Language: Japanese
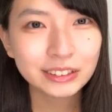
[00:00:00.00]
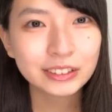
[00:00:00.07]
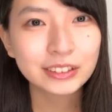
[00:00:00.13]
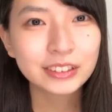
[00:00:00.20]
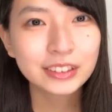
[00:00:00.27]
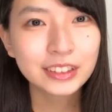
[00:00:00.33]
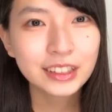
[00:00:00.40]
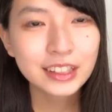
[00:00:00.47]

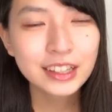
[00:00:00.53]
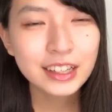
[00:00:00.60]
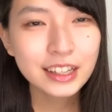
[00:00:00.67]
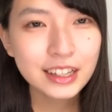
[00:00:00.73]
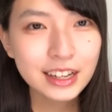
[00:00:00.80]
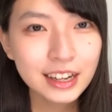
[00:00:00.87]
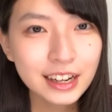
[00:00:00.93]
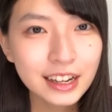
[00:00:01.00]
そう
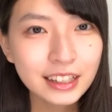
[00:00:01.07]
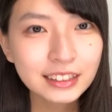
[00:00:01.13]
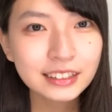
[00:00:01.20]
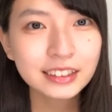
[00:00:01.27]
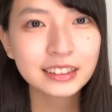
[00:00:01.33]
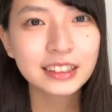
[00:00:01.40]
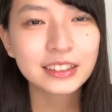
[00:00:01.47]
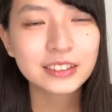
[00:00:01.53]
へえっ
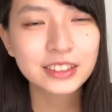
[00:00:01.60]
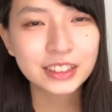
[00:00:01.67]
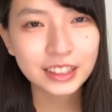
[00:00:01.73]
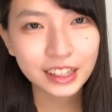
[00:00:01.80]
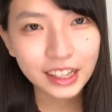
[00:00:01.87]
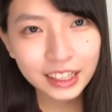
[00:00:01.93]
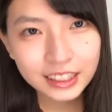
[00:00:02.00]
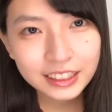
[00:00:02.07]
てなる
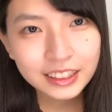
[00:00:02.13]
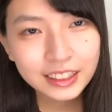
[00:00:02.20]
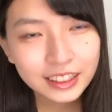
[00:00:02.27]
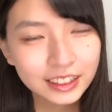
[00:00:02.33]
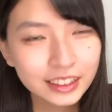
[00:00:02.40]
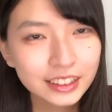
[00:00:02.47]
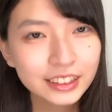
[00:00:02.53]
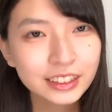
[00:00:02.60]
じゃない
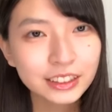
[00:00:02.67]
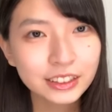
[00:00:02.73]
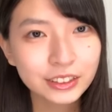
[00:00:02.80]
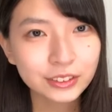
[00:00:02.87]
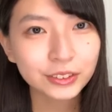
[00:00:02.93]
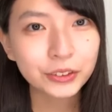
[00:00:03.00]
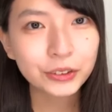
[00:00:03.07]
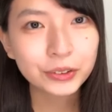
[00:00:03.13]

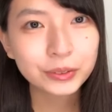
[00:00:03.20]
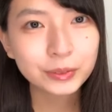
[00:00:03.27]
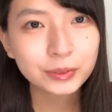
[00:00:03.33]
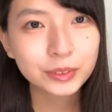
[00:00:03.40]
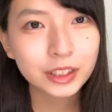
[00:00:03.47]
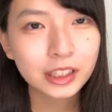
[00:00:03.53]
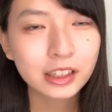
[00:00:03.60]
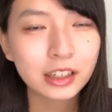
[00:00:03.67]
そ
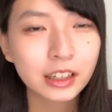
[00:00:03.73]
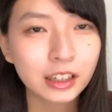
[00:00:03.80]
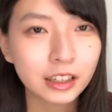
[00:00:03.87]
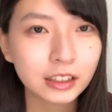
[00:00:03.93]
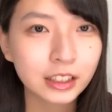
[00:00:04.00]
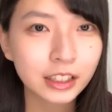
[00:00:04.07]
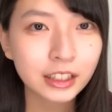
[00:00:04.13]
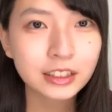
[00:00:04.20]
うだか
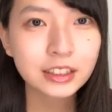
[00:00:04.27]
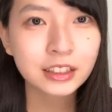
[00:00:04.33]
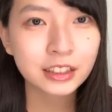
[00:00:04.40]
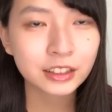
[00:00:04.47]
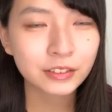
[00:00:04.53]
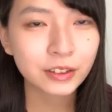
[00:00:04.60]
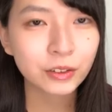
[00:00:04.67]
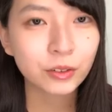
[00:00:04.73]
らリカさ
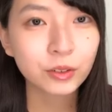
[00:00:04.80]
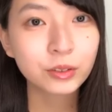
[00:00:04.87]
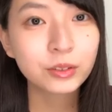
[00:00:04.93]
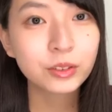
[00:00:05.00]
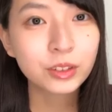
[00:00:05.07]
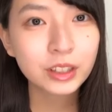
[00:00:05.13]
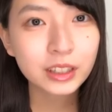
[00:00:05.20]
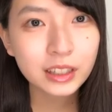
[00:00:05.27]
んには
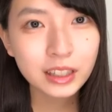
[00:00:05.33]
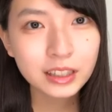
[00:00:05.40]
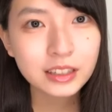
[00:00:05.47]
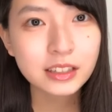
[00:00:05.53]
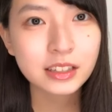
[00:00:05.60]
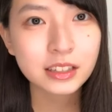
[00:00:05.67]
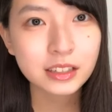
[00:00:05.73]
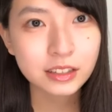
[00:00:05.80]
本当に
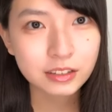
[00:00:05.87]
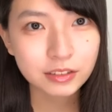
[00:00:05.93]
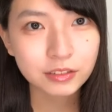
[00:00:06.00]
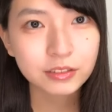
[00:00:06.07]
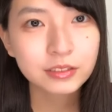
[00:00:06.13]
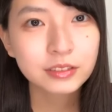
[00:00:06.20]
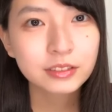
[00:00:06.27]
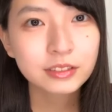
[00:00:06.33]
感謝です
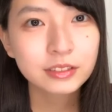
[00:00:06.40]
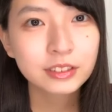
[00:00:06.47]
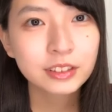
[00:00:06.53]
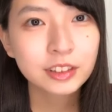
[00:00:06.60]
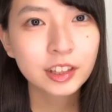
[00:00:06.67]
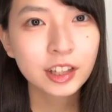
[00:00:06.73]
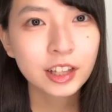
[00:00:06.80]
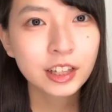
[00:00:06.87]
よ
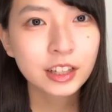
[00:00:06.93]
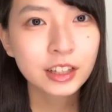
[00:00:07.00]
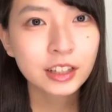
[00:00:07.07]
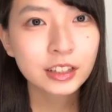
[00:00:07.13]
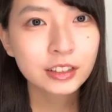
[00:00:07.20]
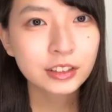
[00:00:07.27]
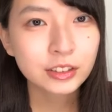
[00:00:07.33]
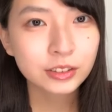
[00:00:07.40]

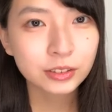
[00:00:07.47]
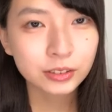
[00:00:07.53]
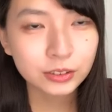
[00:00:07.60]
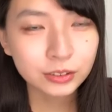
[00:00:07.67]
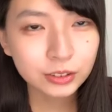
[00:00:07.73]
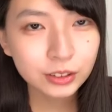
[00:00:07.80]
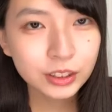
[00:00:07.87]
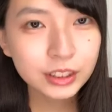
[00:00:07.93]

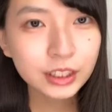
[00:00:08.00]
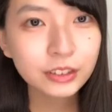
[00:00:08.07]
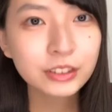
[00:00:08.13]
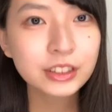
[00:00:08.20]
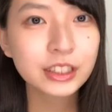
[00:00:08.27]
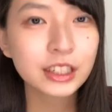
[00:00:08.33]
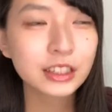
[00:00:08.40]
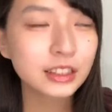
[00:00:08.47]
すごい
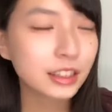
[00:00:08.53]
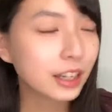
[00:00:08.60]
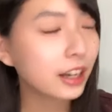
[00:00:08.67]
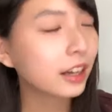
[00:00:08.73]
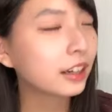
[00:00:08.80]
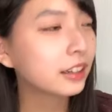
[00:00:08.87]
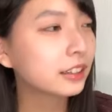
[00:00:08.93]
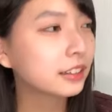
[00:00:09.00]
楽しかっ
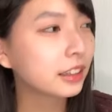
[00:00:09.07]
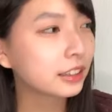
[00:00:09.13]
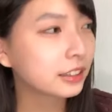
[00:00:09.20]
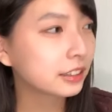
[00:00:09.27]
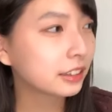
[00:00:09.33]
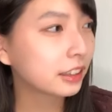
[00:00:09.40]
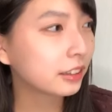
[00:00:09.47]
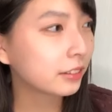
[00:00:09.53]
た
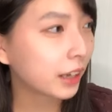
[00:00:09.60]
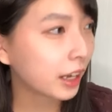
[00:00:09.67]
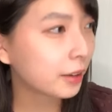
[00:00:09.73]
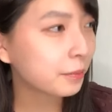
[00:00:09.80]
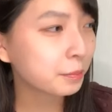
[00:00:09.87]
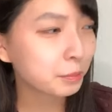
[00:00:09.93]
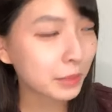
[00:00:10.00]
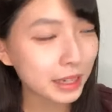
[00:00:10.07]
撮影
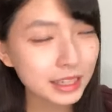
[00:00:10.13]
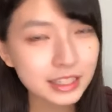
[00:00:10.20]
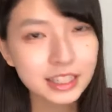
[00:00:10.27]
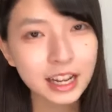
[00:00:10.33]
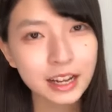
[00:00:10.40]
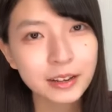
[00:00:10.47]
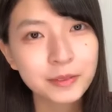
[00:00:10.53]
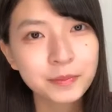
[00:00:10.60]
は
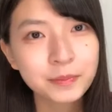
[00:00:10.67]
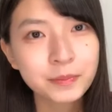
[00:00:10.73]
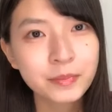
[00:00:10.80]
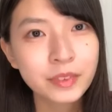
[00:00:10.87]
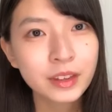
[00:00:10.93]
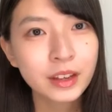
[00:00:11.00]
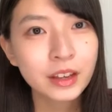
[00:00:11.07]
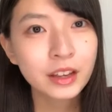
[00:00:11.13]
マジで
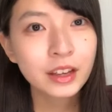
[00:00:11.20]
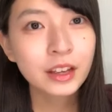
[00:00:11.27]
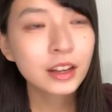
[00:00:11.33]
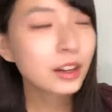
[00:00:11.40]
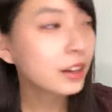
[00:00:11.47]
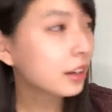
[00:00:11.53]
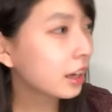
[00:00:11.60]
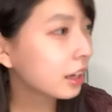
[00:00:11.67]

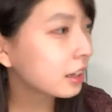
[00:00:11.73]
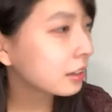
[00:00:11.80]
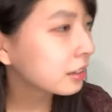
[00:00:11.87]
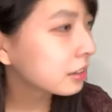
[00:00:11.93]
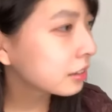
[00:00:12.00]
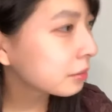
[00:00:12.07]
あ